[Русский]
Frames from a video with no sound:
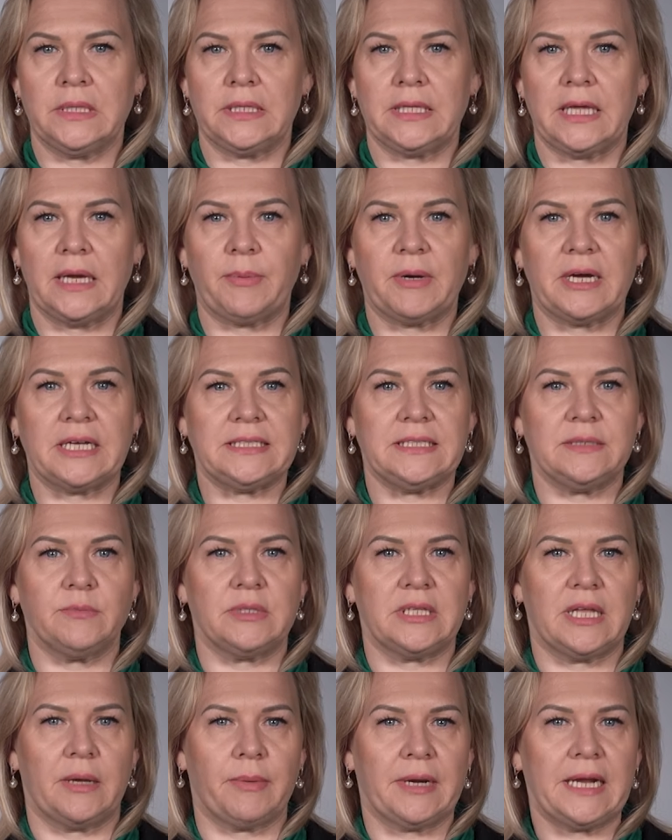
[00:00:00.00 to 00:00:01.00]

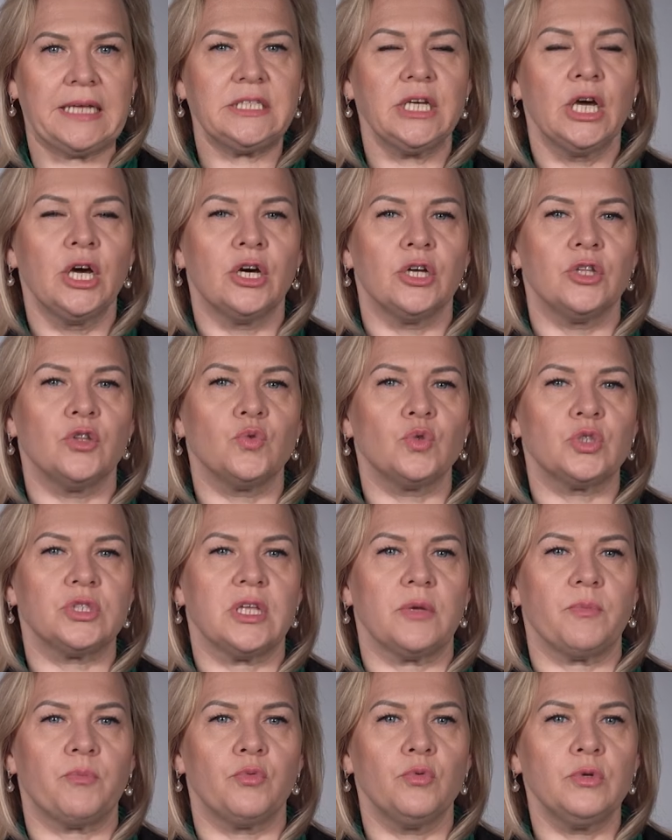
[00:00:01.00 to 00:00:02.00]
Необходимо набрать
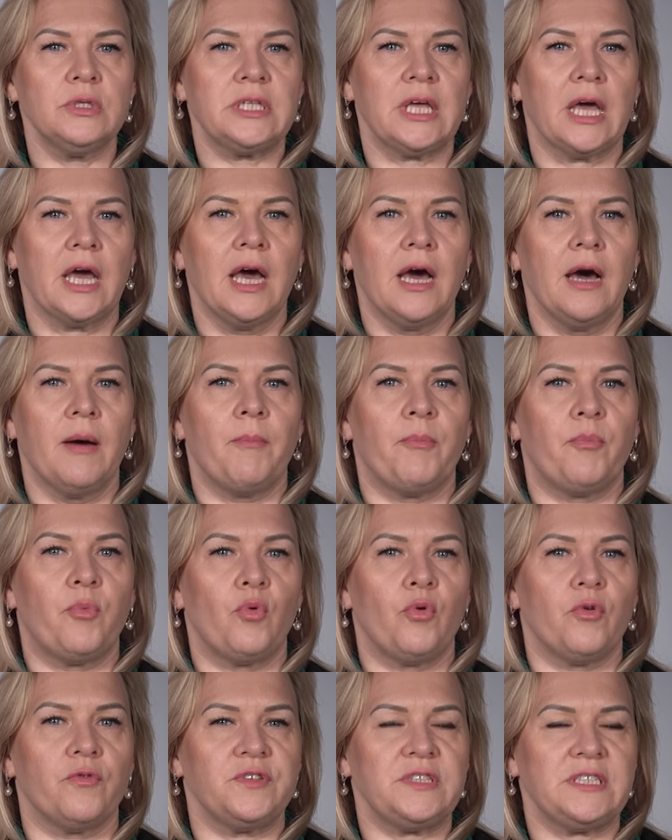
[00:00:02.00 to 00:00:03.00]
нужные пункты
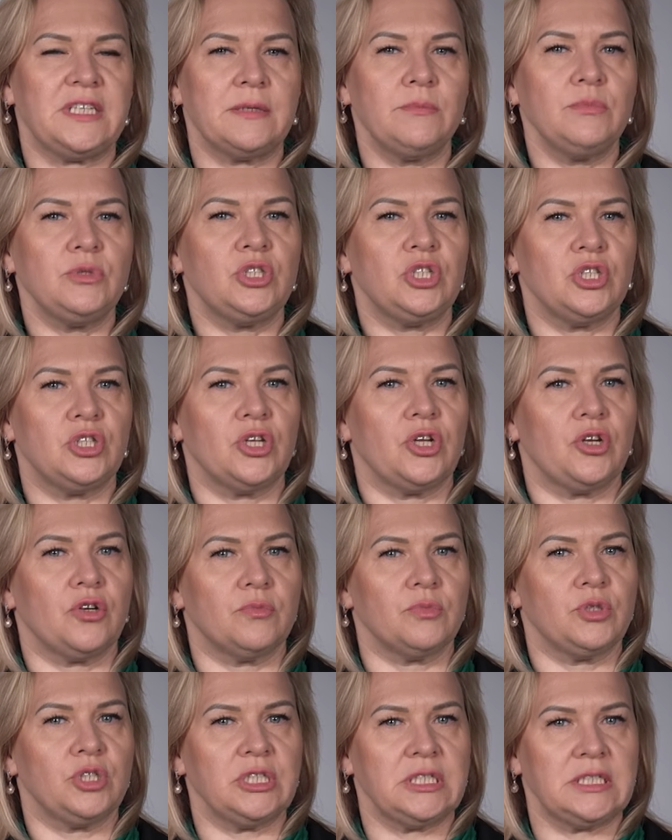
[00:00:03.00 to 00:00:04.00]
по всем
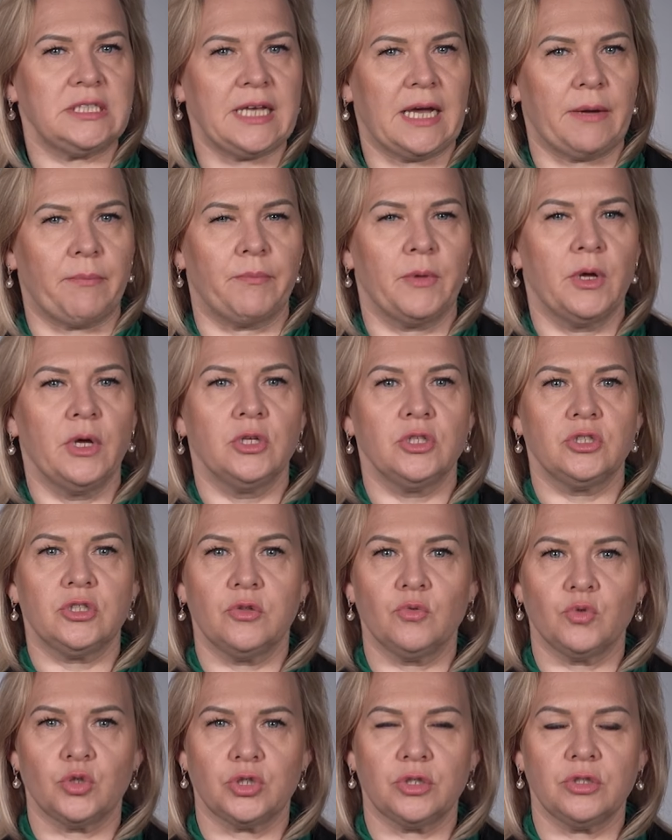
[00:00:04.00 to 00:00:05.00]
четырем частям –
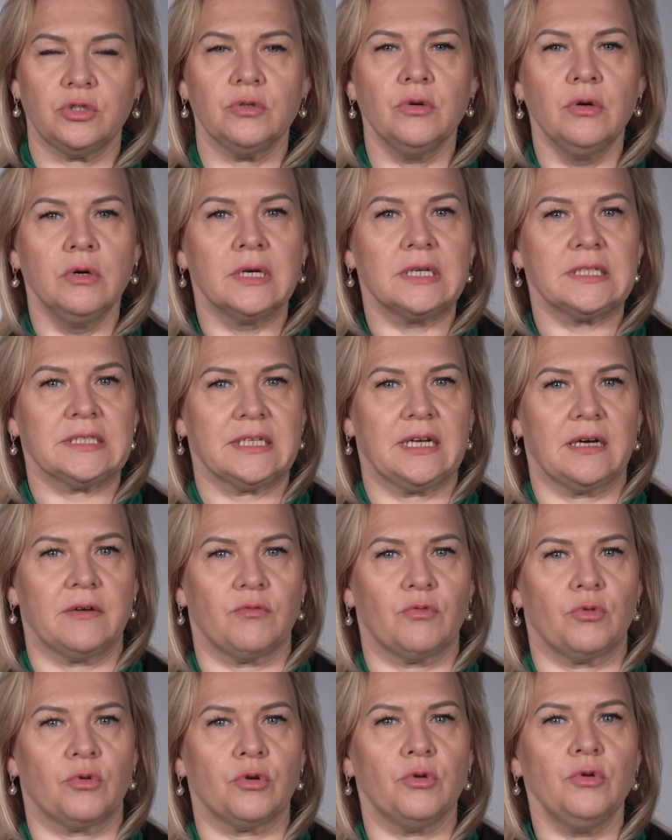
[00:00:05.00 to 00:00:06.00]
слушанию,
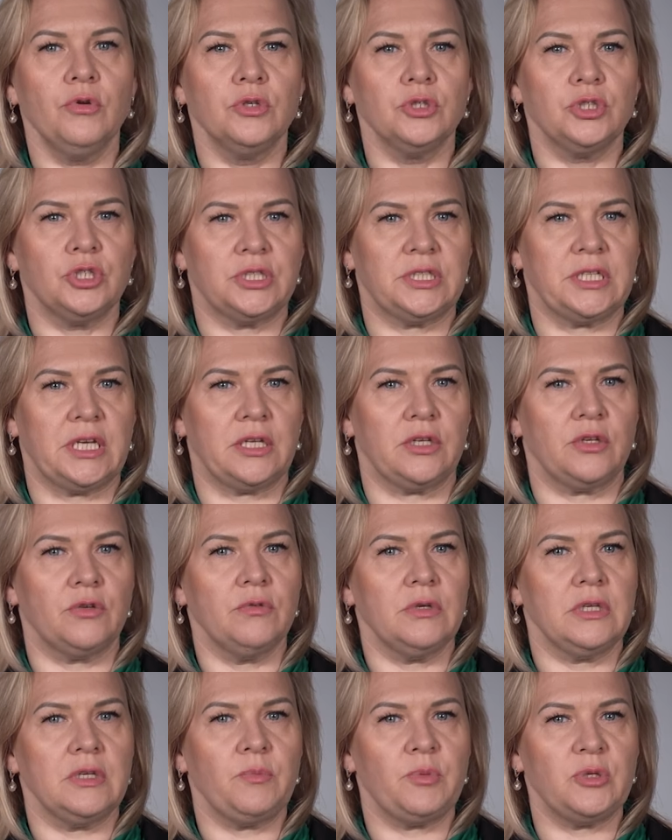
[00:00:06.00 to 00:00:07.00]
разговору, чтению и